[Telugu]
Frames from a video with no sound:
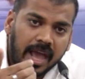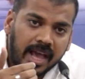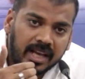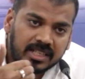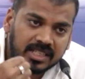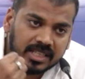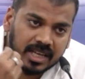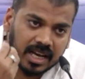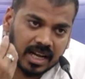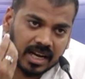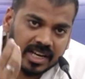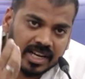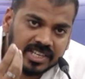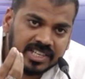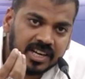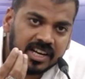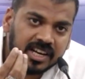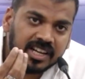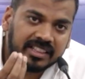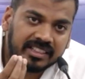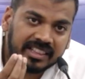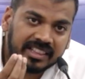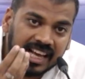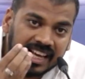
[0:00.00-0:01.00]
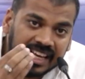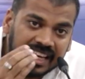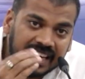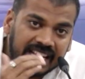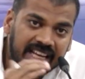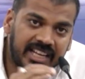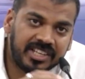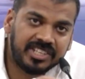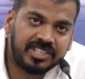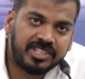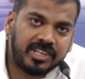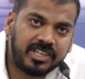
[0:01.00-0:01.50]
ఎస్కలేషన్ని
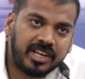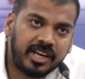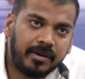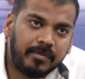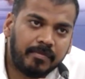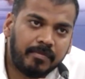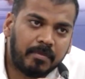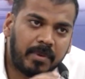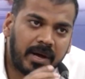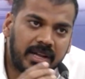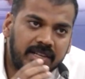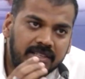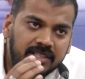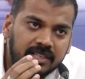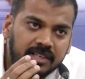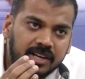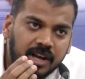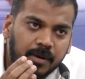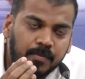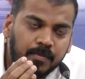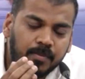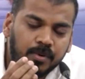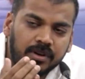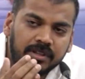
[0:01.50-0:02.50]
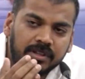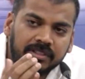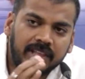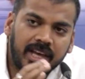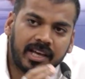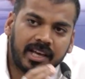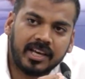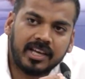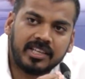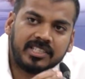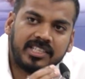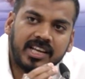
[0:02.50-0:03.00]
తగ్గించి బడ్జెట్ డబ్బులను
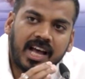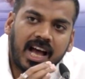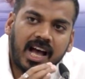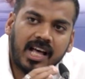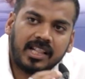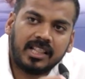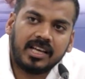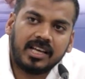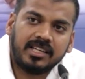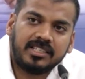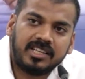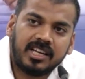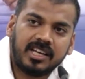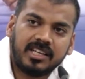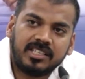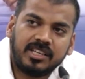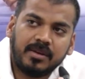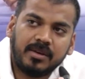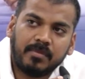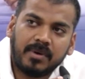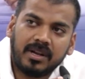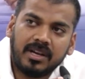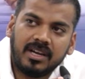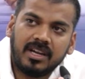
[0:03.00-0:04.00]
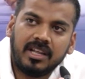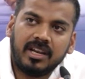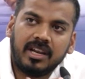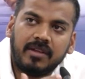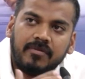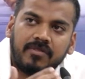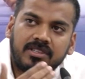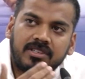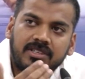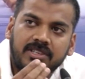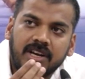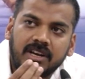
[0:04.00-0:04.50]
తగ్గించి ఆదా చేసి మళ్ళీ
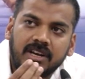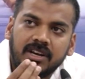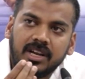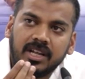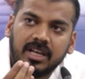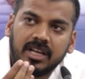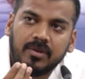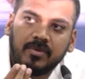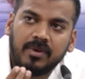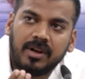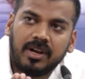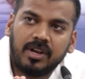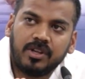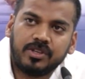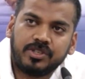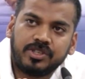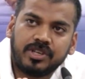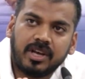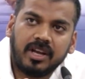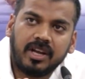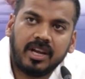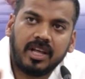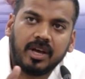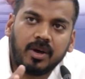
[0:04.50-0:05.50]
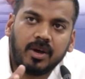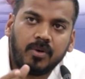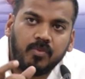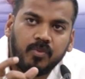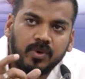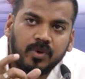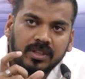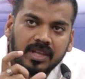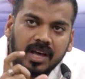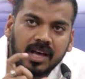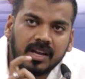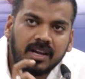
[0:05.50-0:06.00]
రివర్స్ టెండరింగ్కి వెళ్ళొచ్చు అనే ఒక
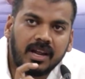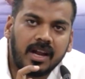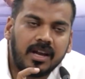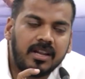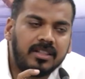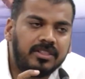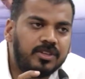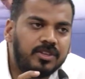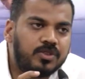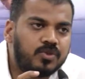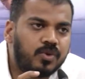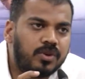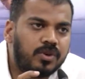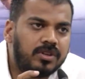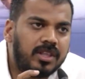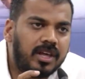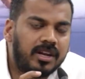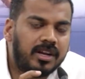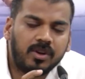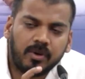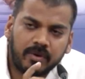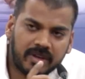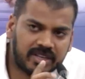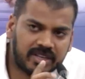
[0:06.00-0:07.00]
విధానాన్ని తీసుకునే దాంట్లో